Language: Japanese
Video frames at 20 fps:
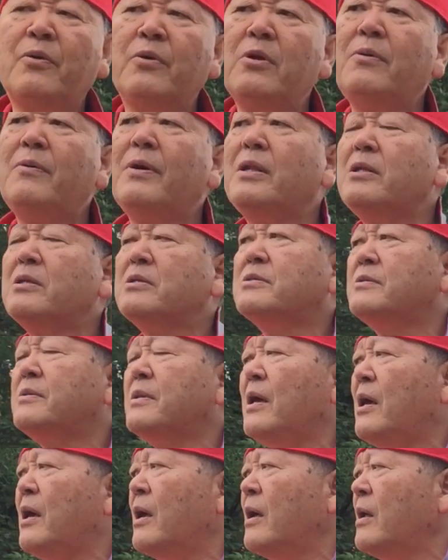これはです
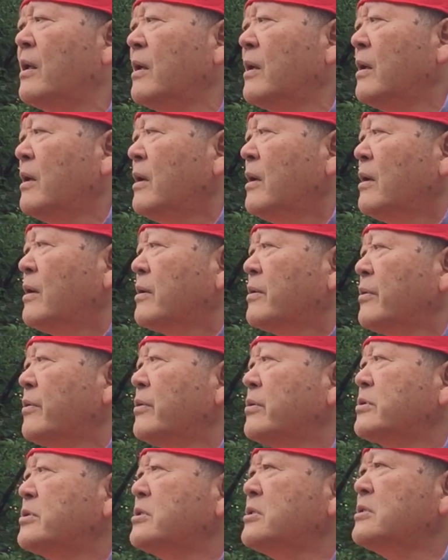ね
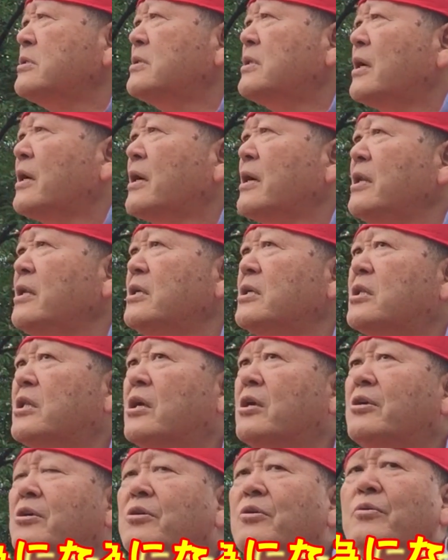老人だけに
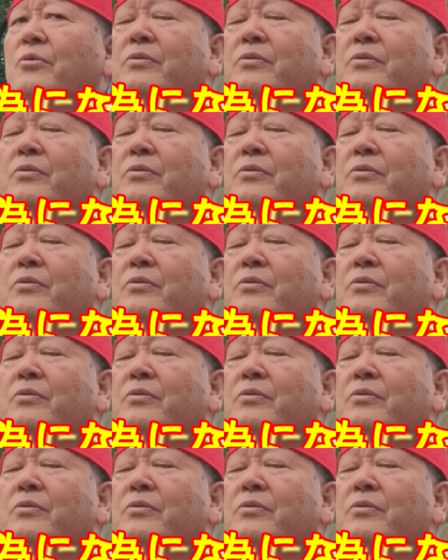適